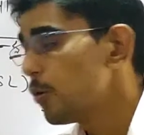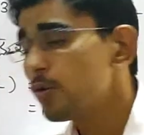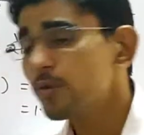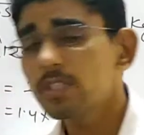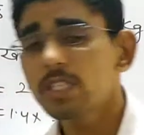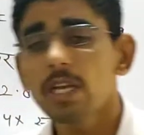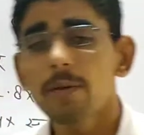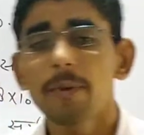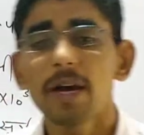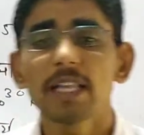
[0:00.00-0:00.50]

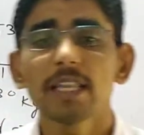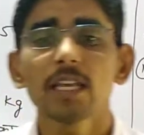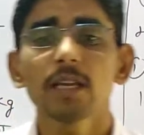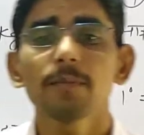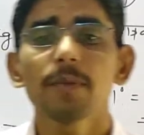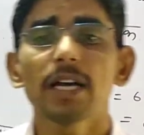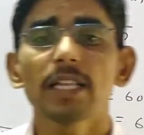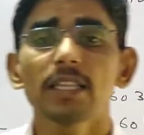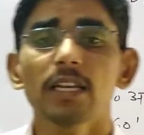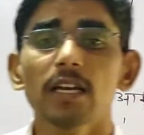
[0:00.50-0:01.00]
उसके बाद एक
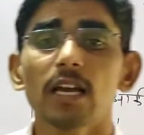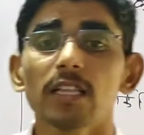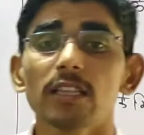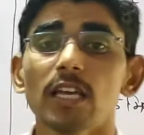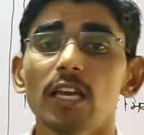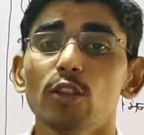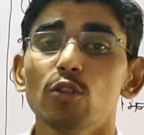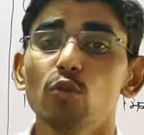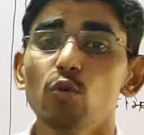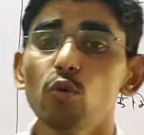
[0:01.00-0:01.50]
मात्रक
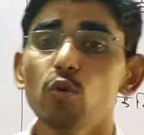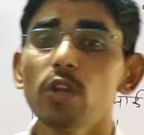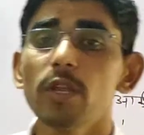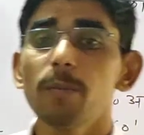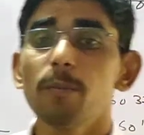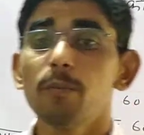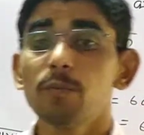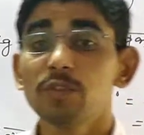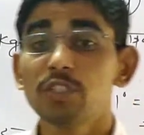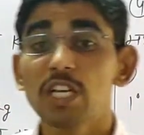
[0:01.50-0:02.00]
आता है दूरी
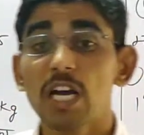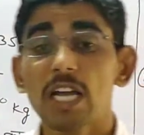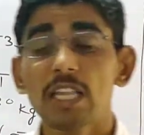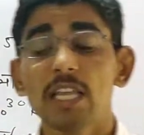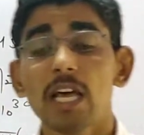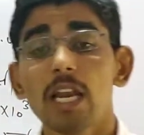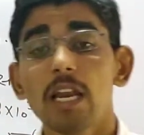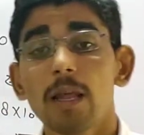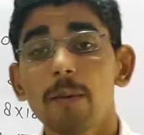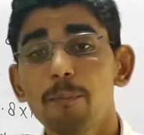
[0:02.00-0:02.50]
ज्यादा